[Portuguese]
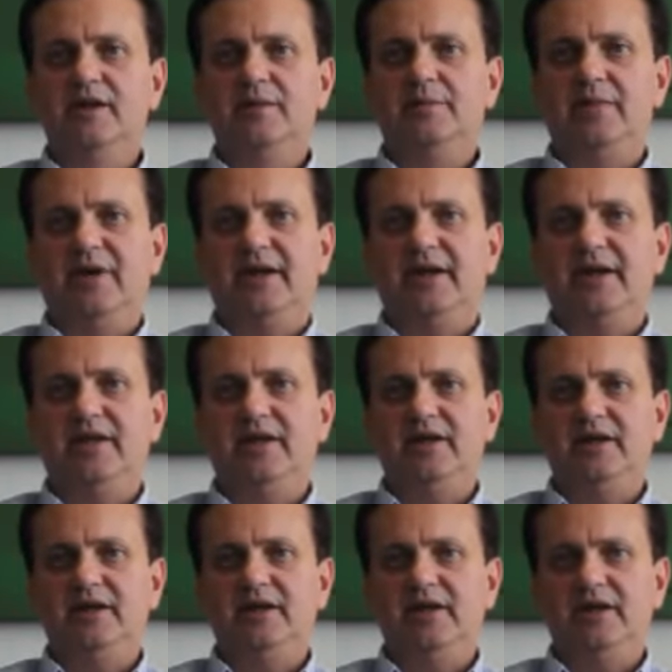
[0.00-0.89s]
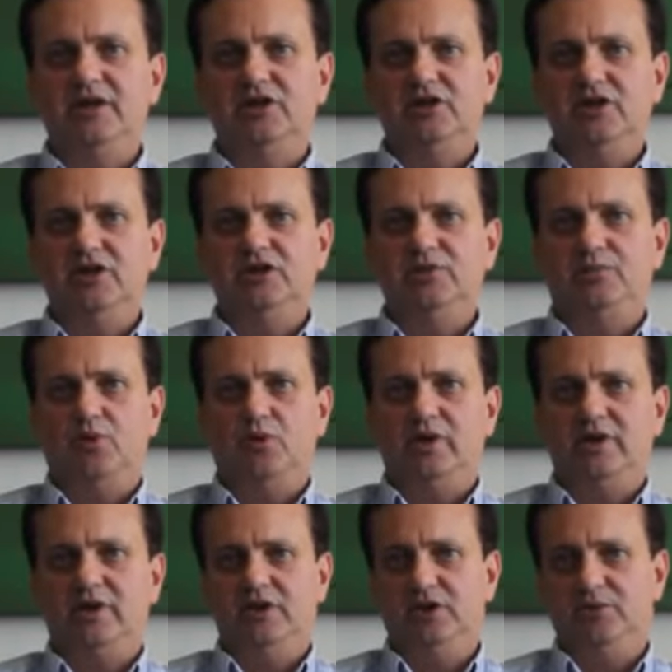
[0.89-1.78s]
para que a gente
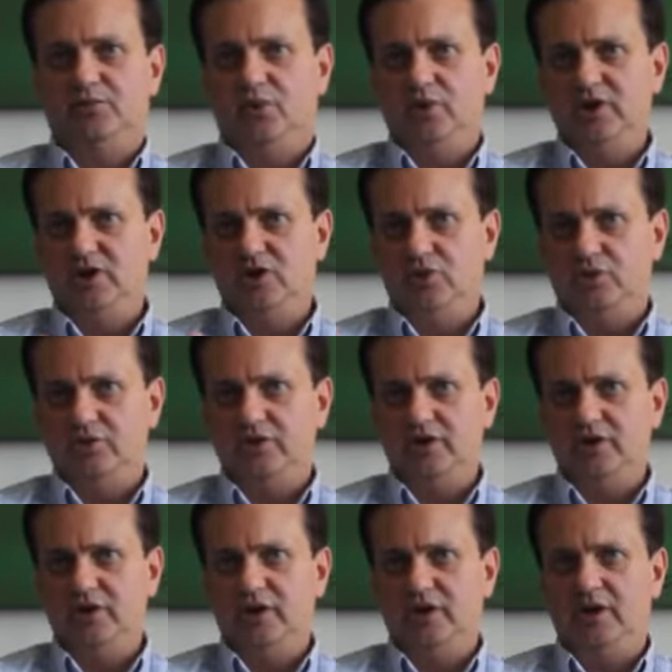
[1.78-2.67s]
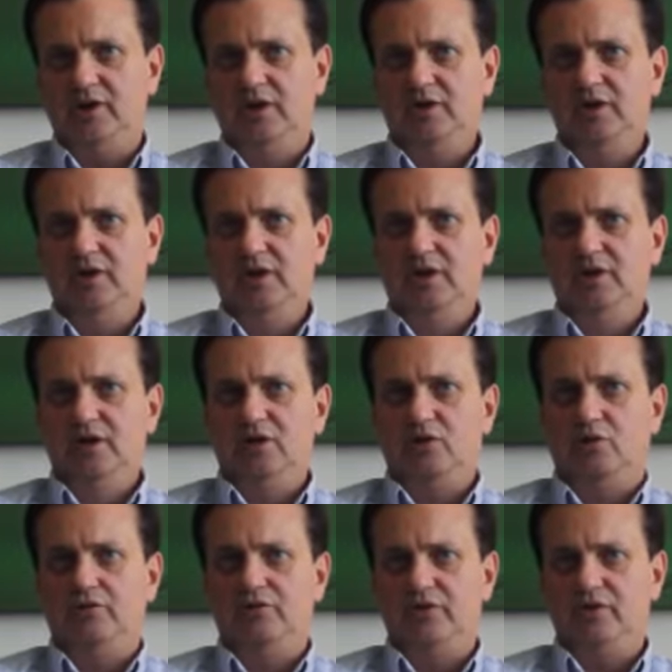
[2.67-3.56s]
possa, depois de ouvida,
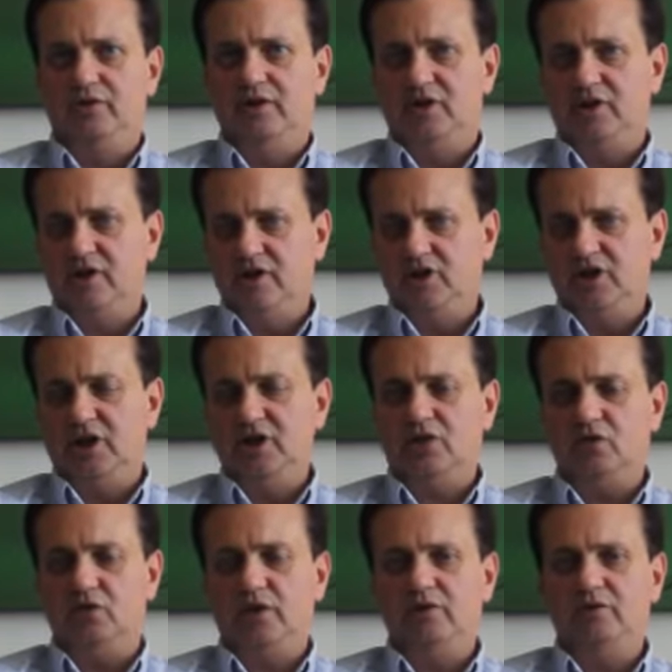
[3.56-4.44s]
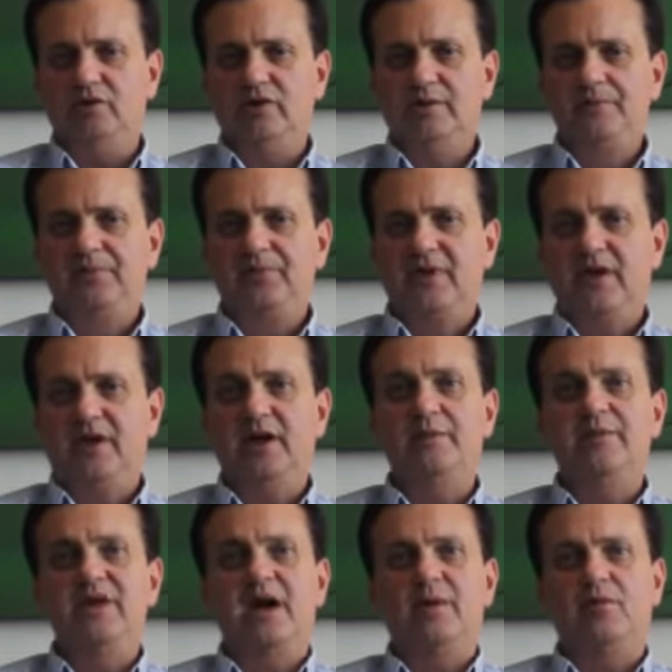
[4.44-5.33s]
ouvidos esses diretórios,
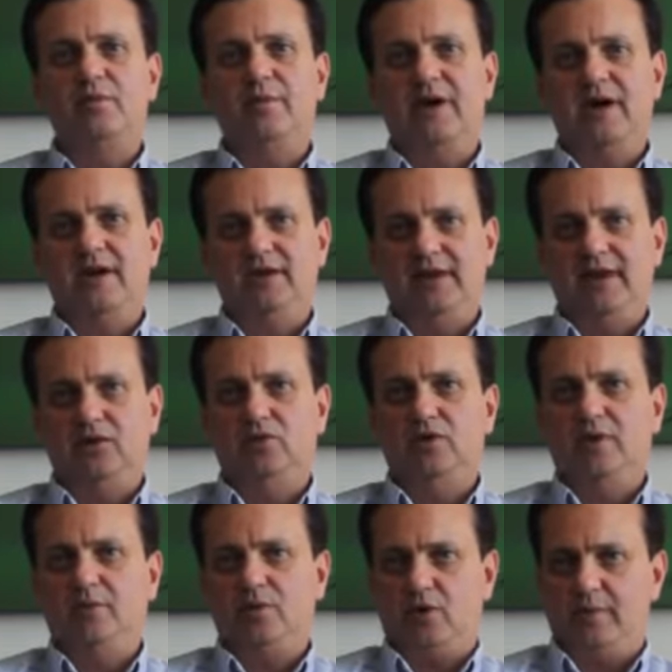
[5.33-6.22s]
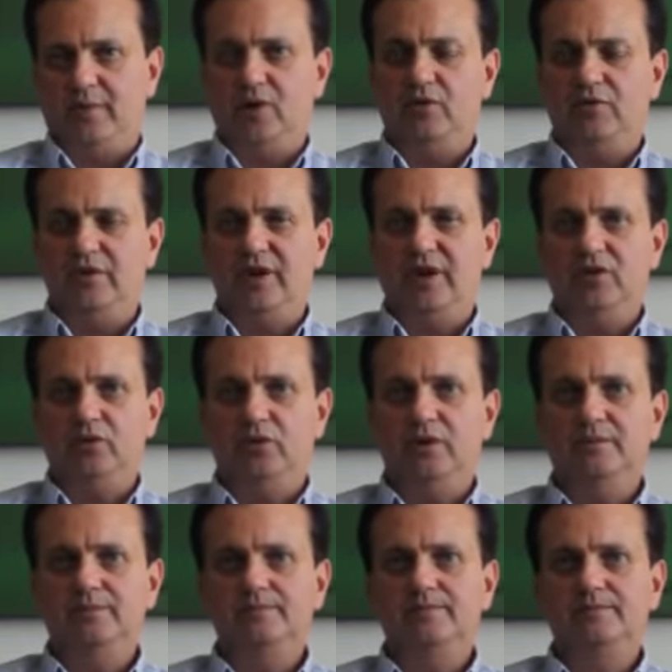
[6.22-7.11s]
caminhar para uma candidatura própria a
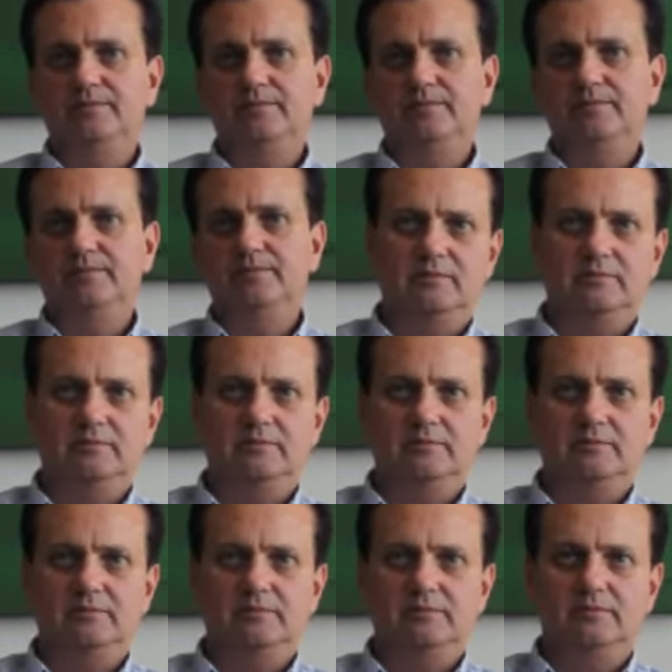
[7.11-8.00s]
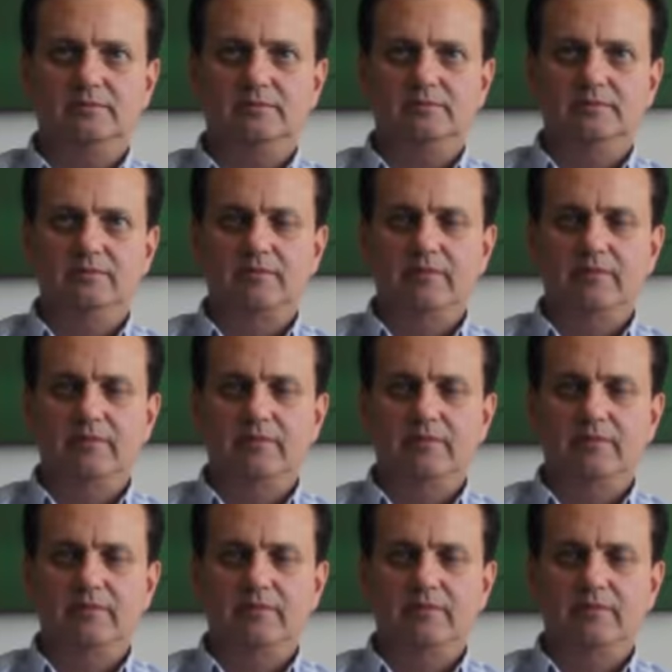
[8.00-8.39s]
governador. Seu candidato?